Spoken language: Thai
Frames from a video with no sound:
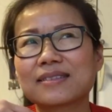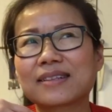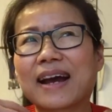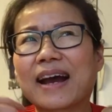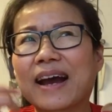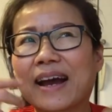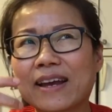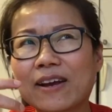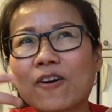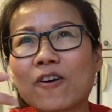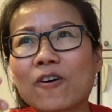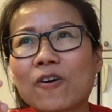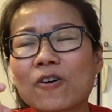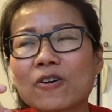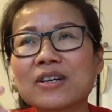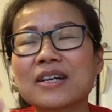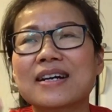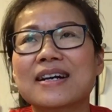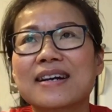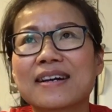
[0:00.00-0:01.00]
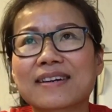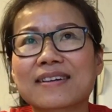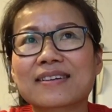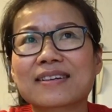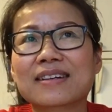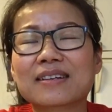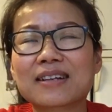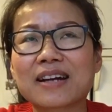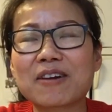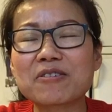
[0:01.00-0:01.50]
ขายของ
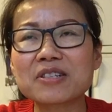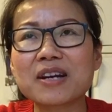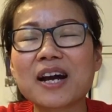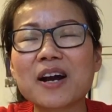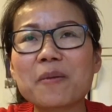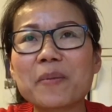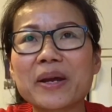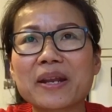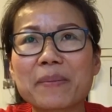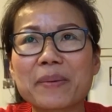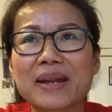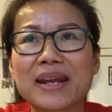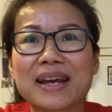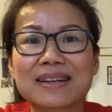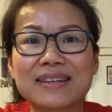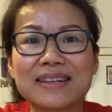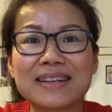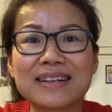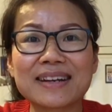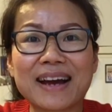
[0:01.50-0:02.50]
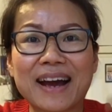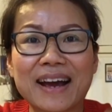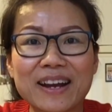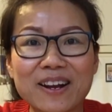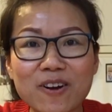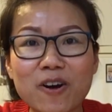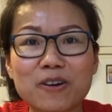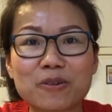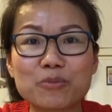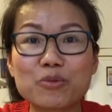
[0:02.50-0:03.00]
เขาจะเข้าไปในแผนกที่ขาย
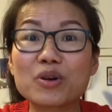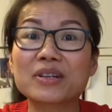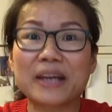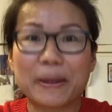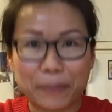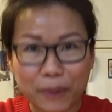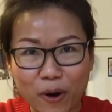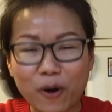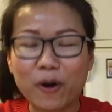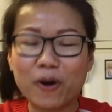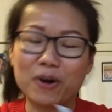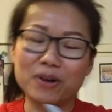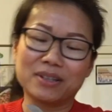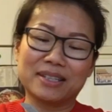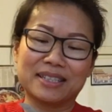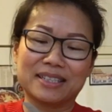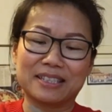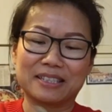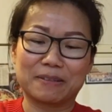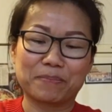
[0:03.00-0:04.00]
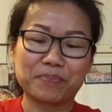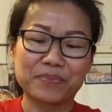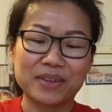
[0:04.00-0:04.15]
กล่องพวกเก็บของ เออ